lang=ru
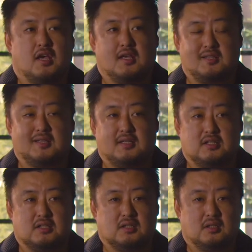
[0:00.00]

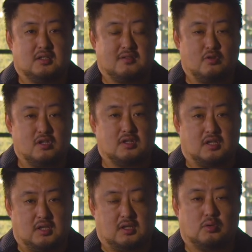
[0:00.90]
Это
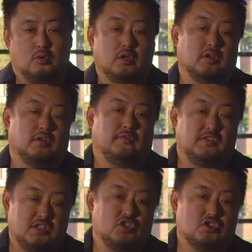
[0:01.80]
довольно-таки такое
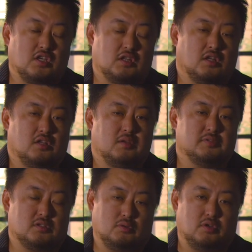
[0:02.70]
физически это
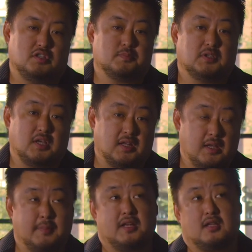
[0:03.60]
непростое
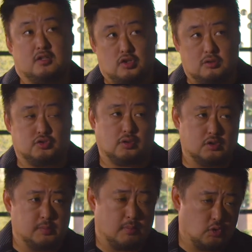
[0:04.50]
испытание. И понятное дело, что
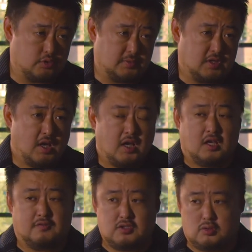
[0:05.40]
группа может быть
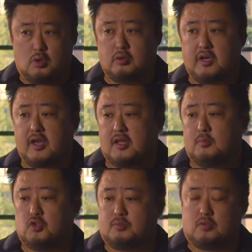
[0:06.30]
веселая, она
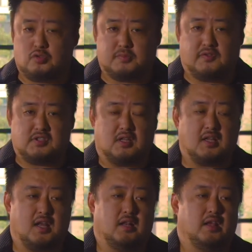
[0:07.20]
может быть же
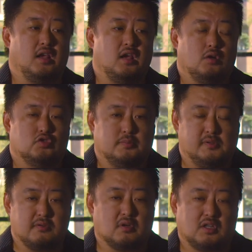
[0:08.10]
профессиональной, уже
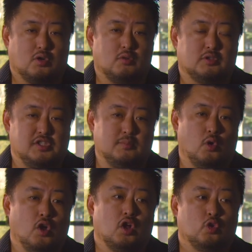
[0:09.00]
привыкла к такому
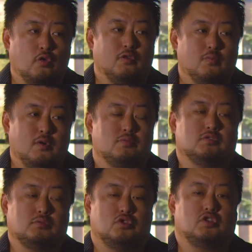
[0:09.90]
ритму, но в любом
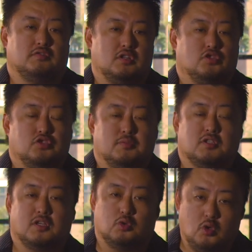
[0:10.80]
случае вы должны быть
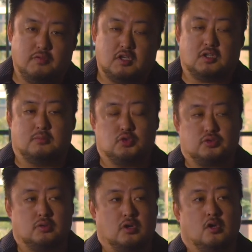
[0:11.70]
готовы к тому,
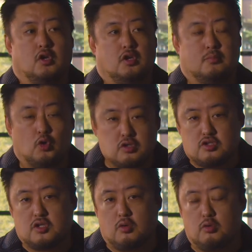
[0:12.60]
что
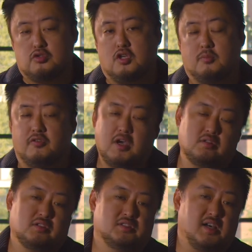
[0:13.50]
эмоции у людей
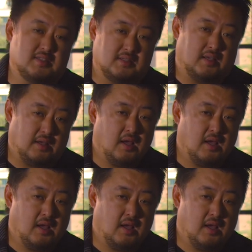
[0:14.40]
бывают разные.